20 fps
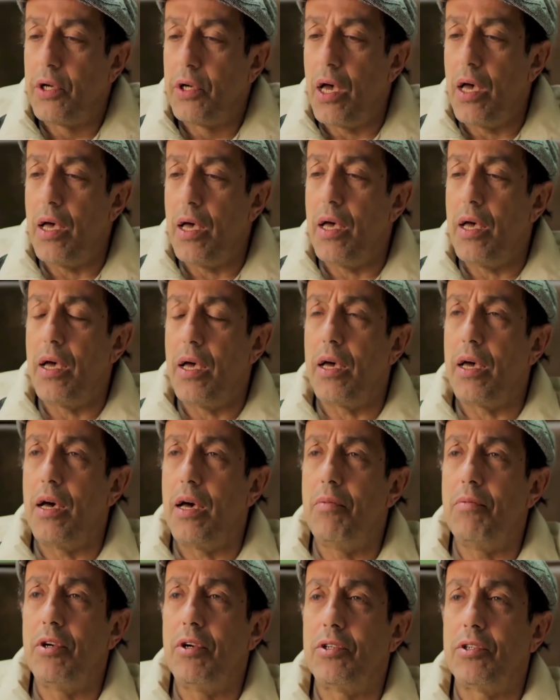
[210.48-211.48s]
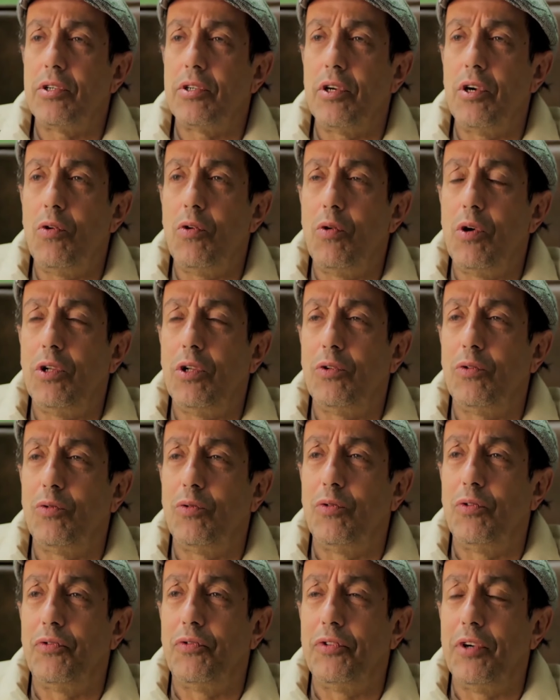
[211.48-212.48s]
شقه خمس اوض
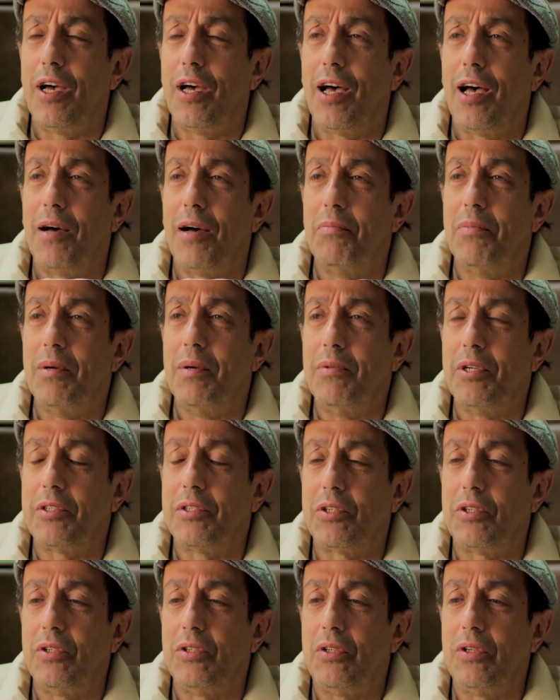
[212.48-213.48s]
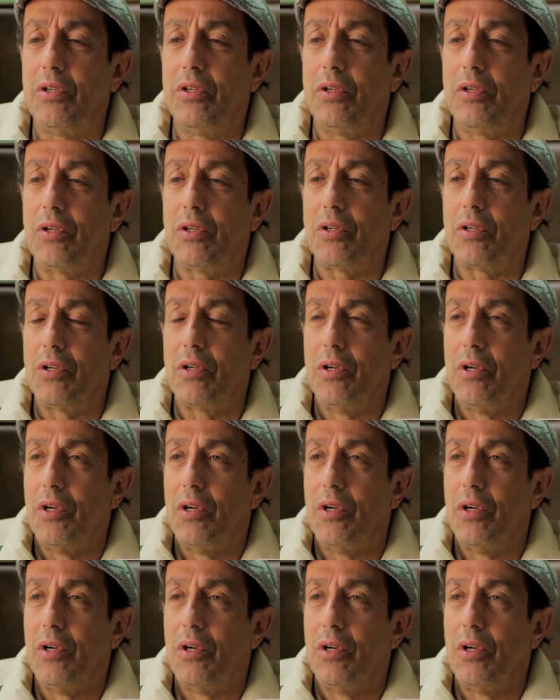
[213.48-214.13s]
وفيها حمامات كتير